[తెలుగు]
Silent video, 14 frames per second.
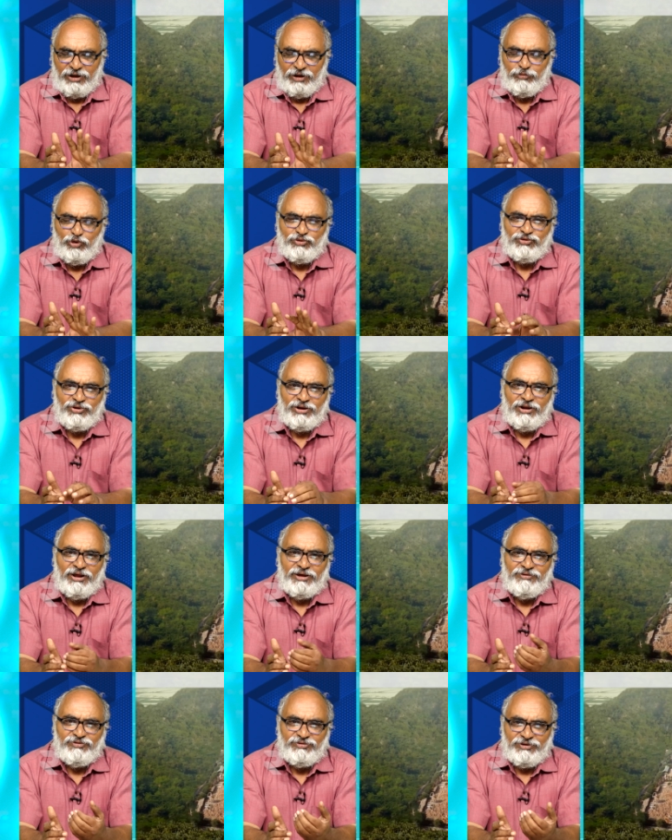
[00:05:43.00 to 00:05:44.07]

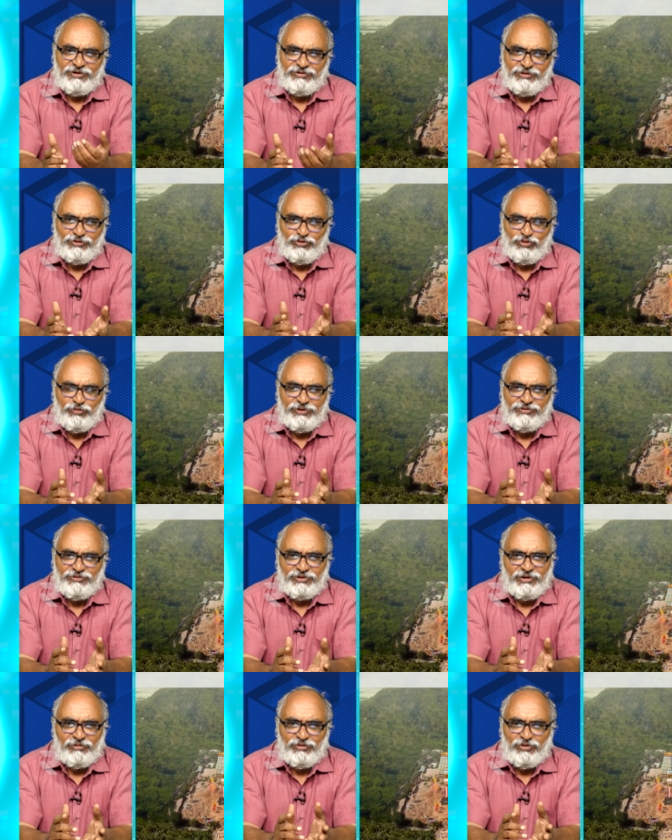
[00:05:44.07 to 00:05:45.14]
ఎమోషనలైజ్ చేసి
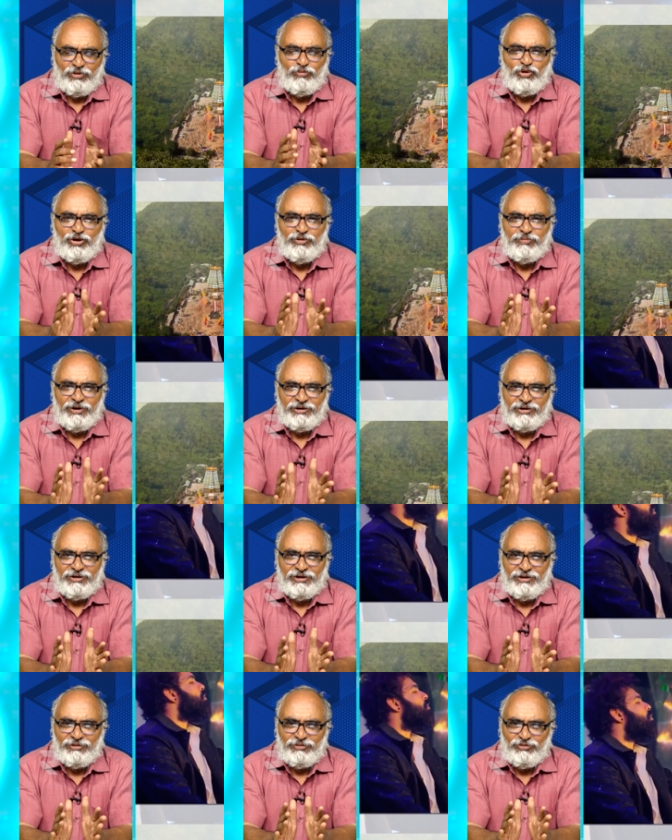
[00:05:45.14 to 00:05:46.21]
చూపించటంలో బోయపాటి
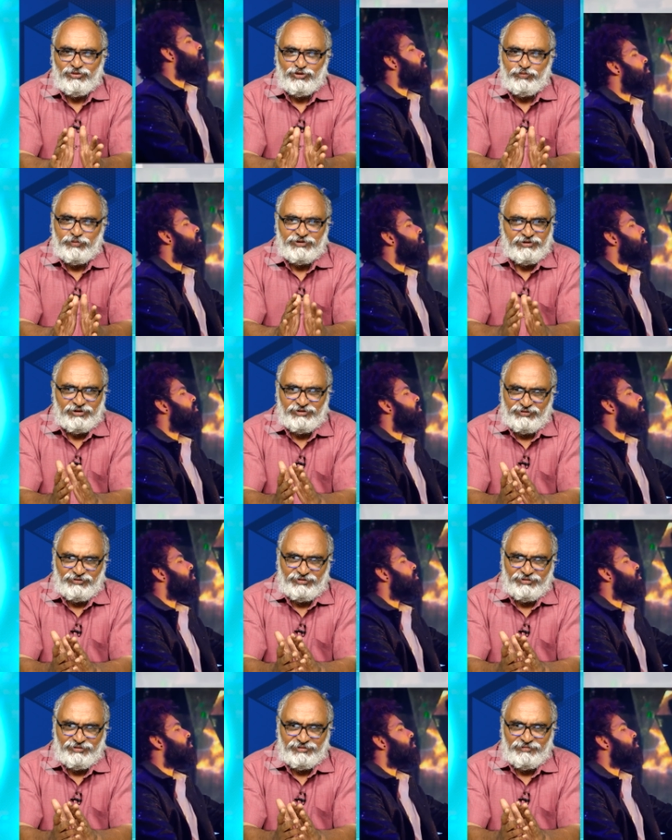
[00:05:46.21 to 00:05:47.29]
గారు స్పెషలిస్ట్
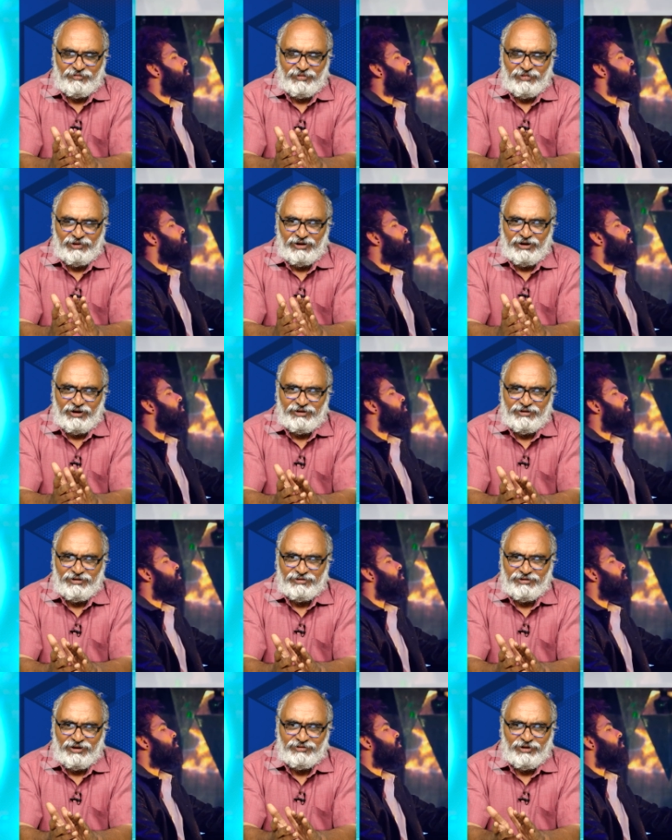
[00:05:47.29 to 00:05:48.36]
ఆయన
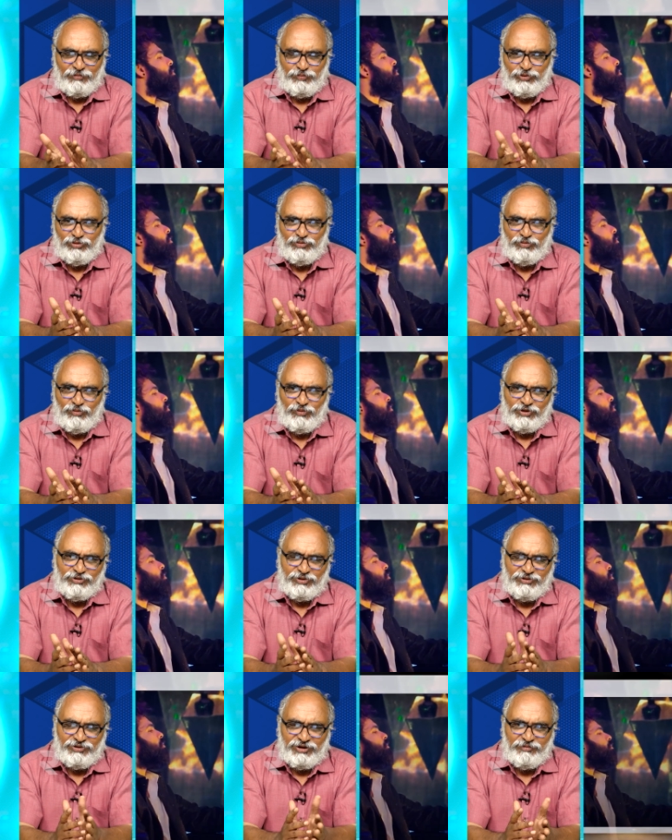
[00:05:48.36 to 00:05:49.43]
దాదాపు
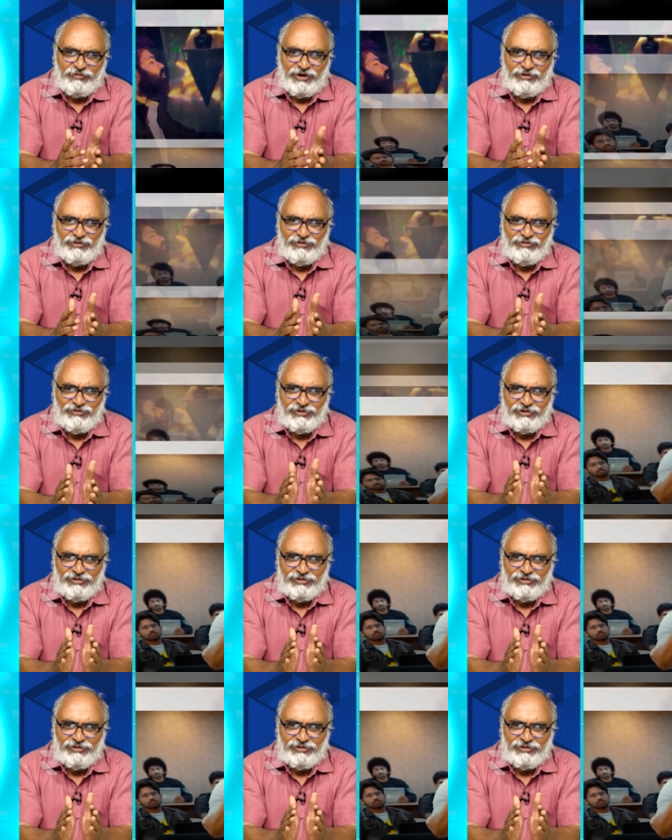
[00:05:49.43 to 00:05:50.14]
మొదటి సినిమా నుంచి